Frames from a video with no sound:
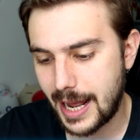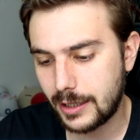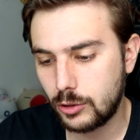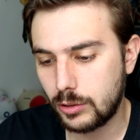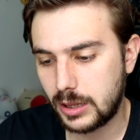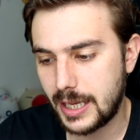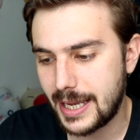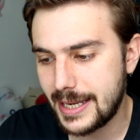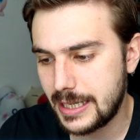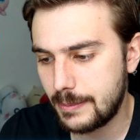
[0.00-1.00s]
a 12
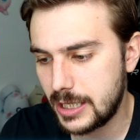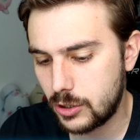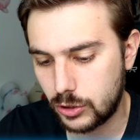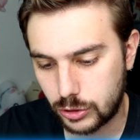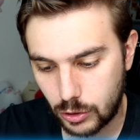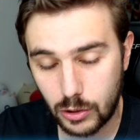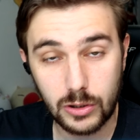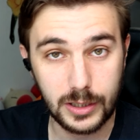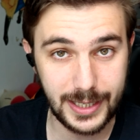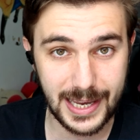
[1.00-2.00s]
enemigos
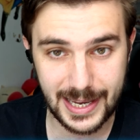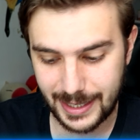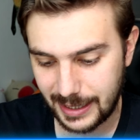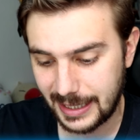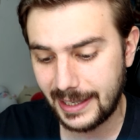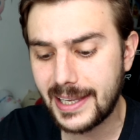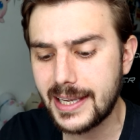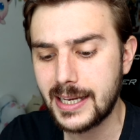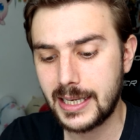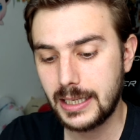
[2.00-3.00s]
con Gale
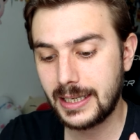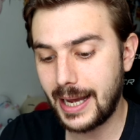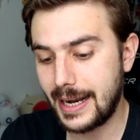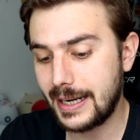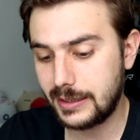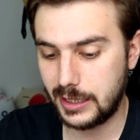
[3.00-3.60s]
y ganar